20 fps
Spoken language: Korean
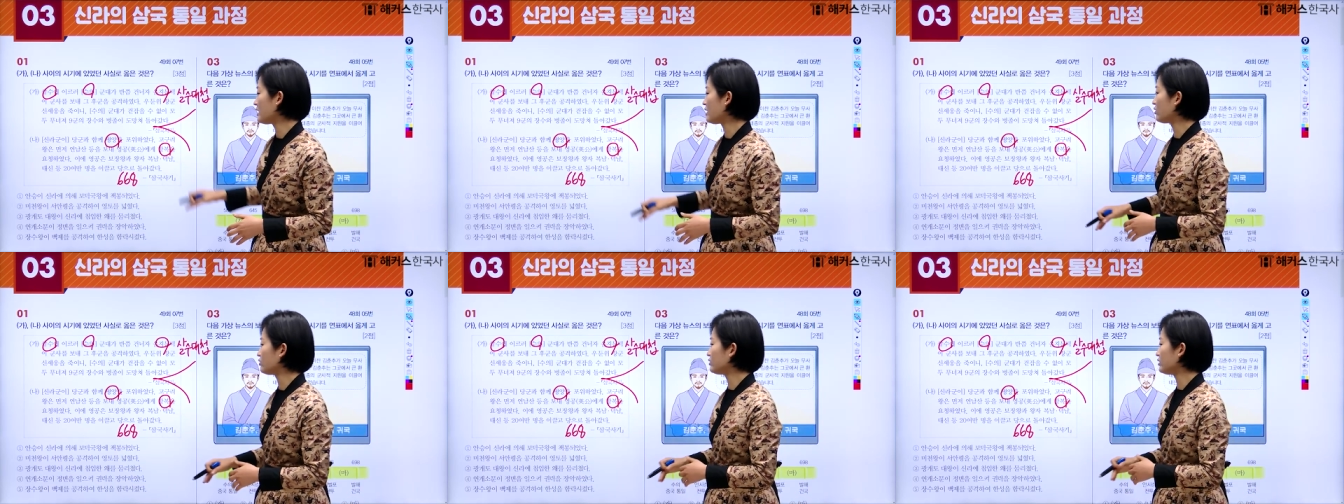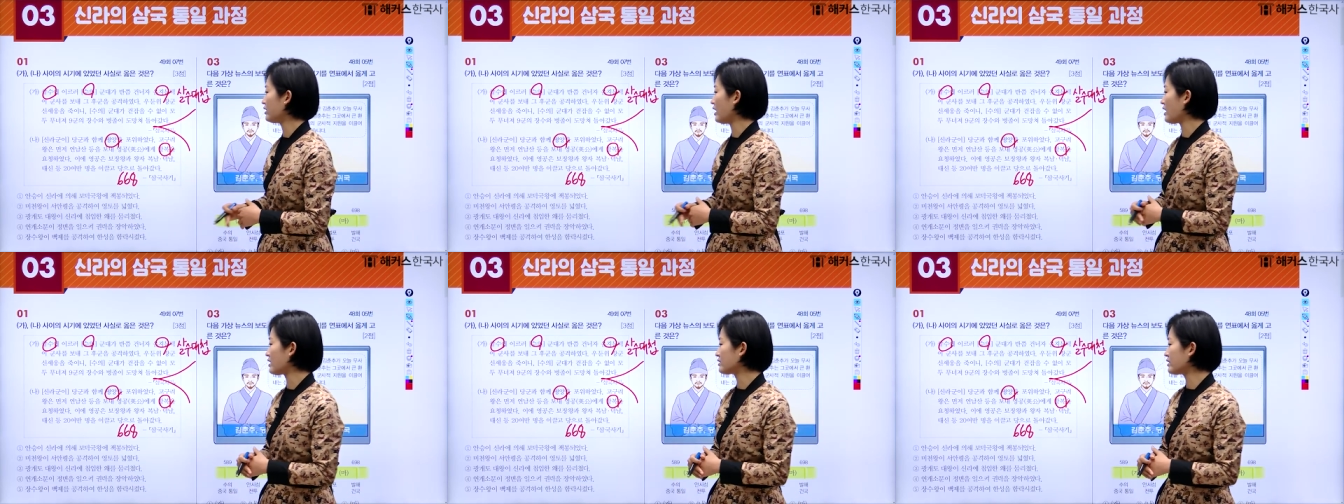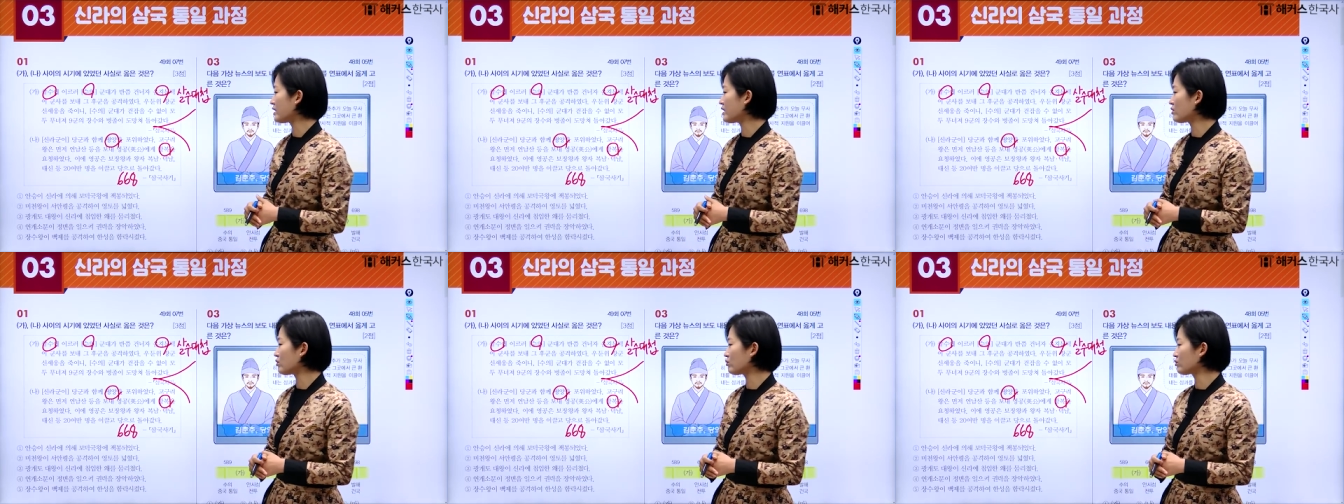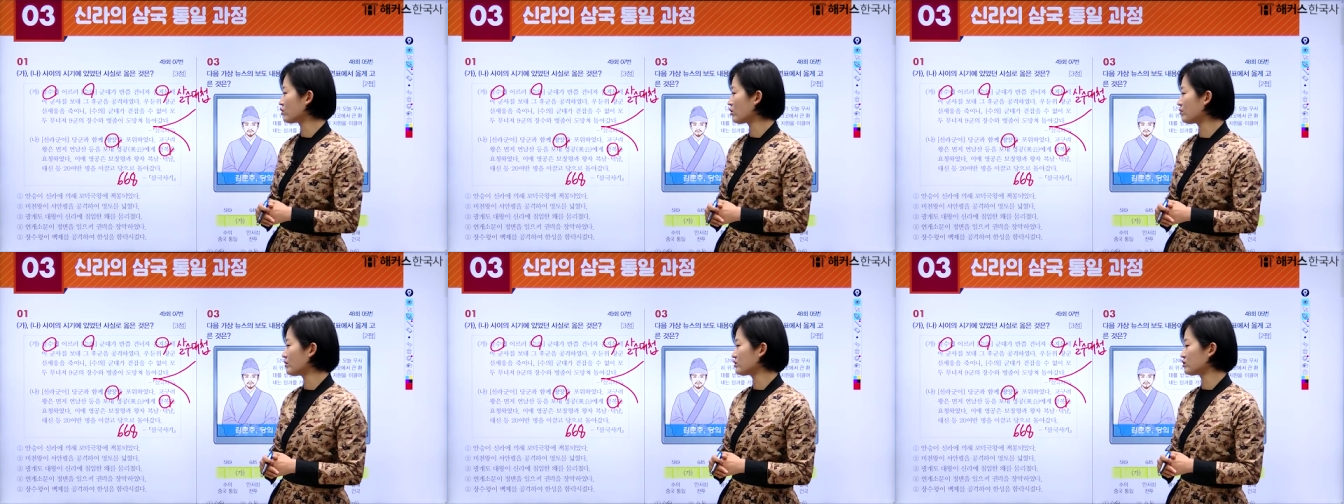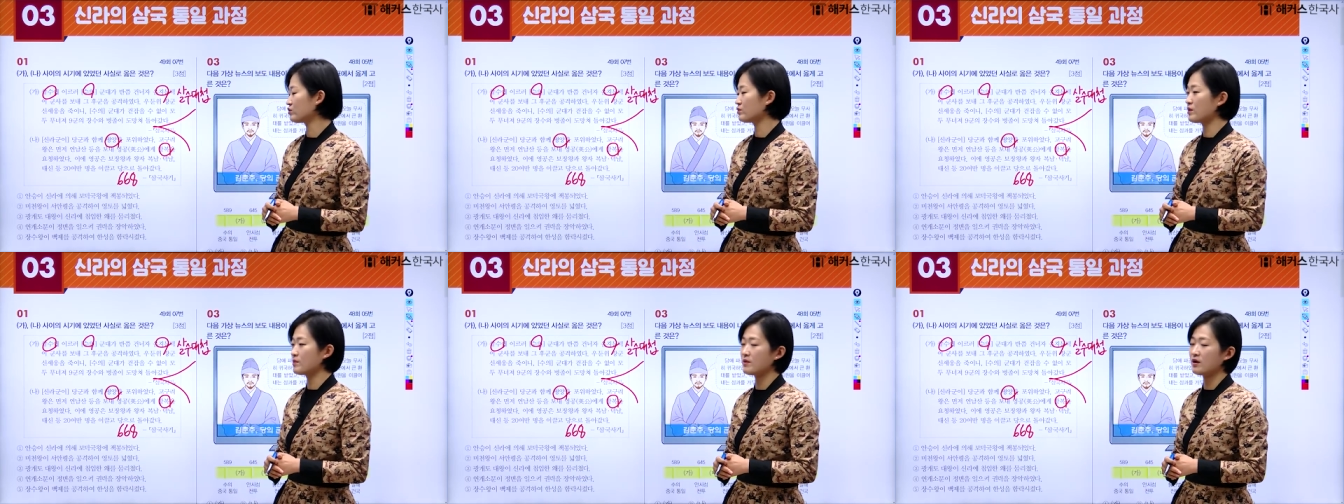이거는 당나라
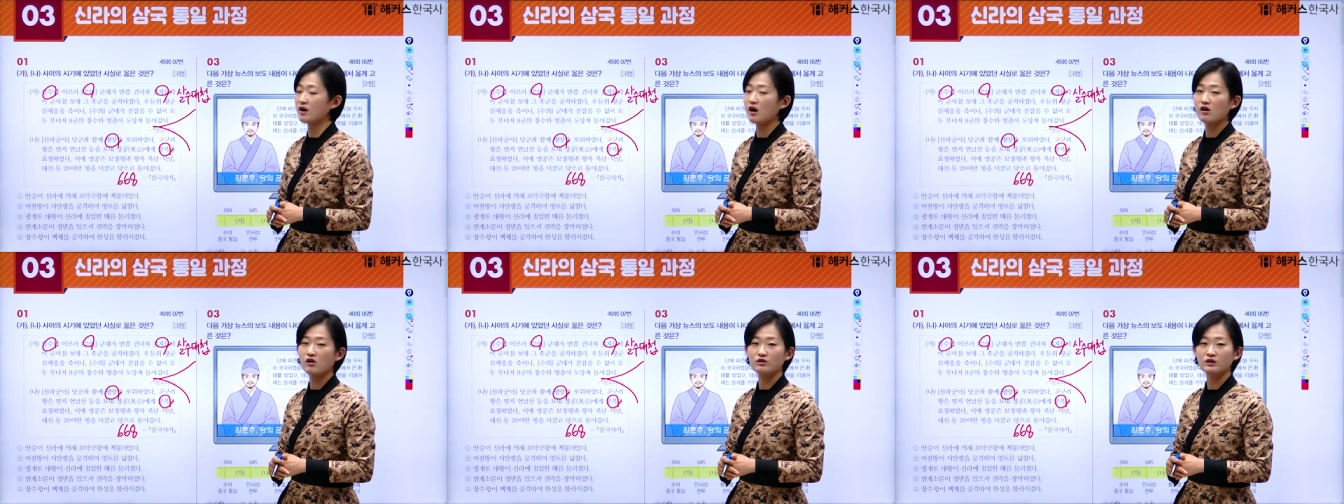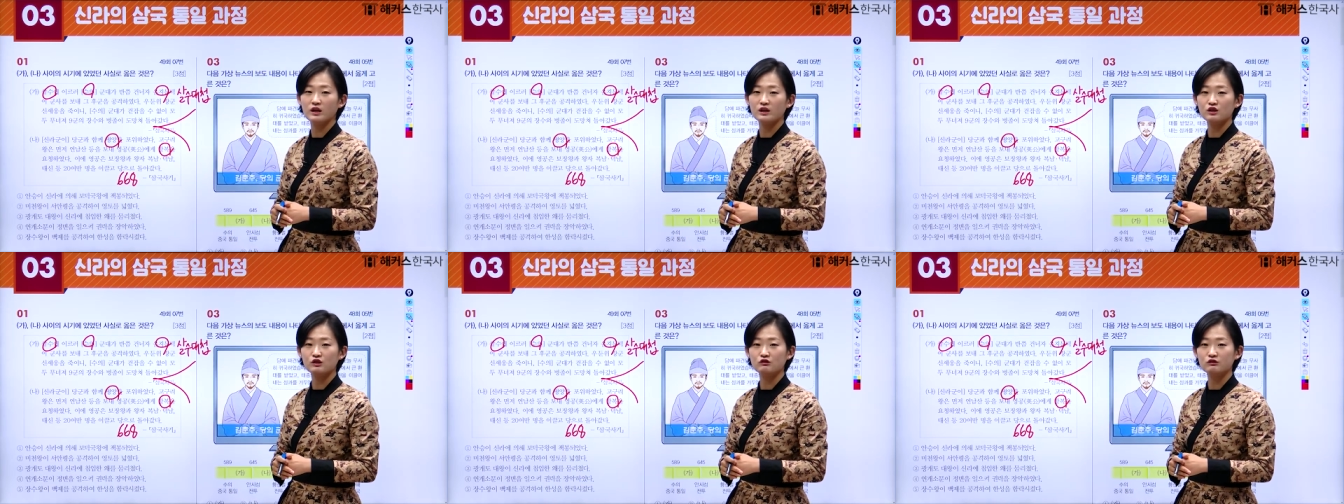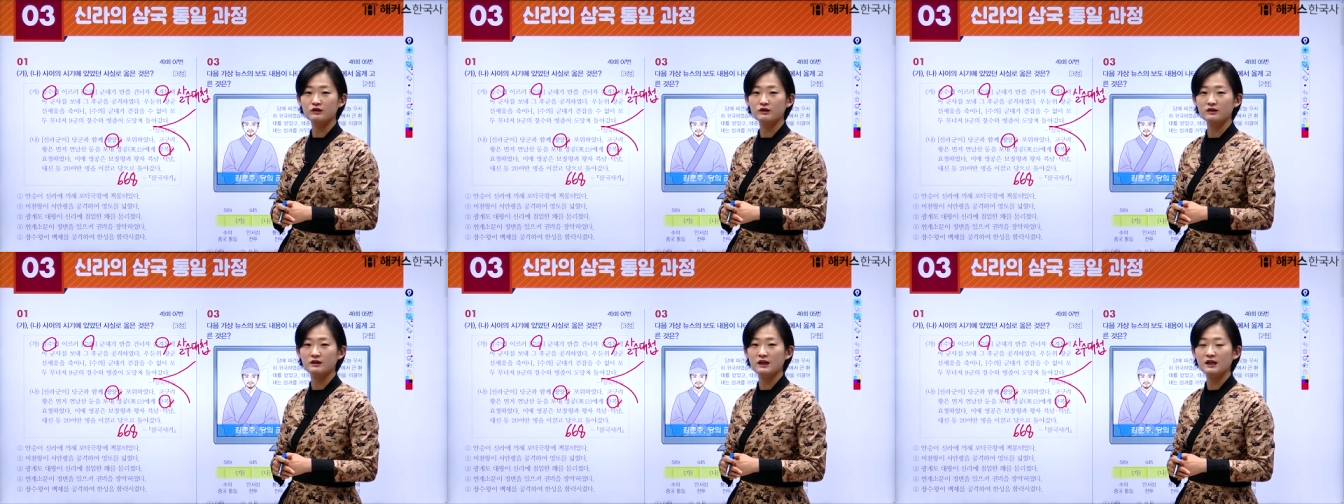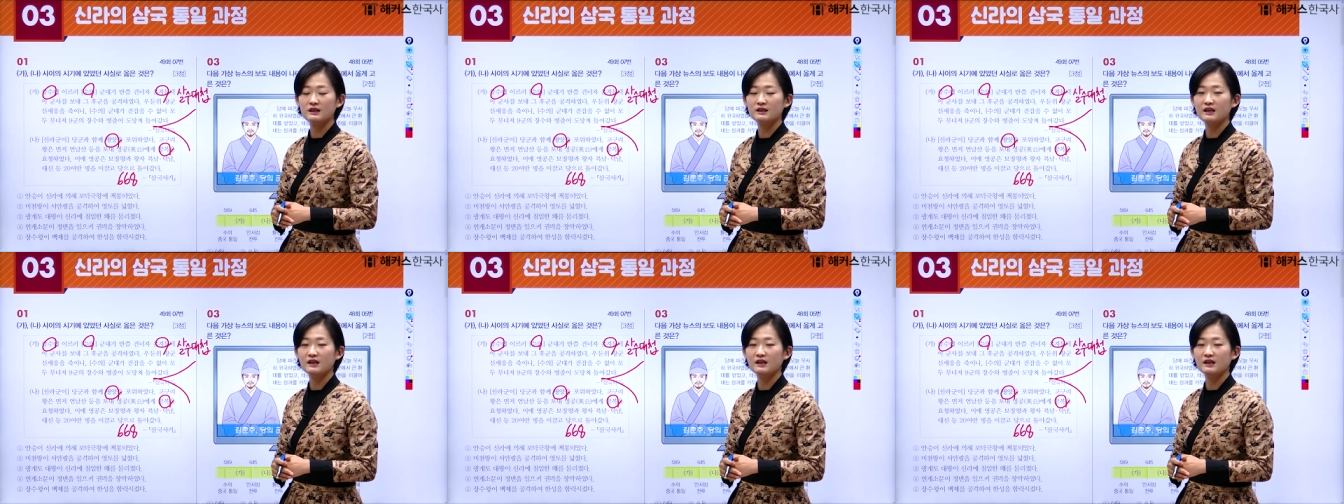공격만으로 멸망한 건 아니고요.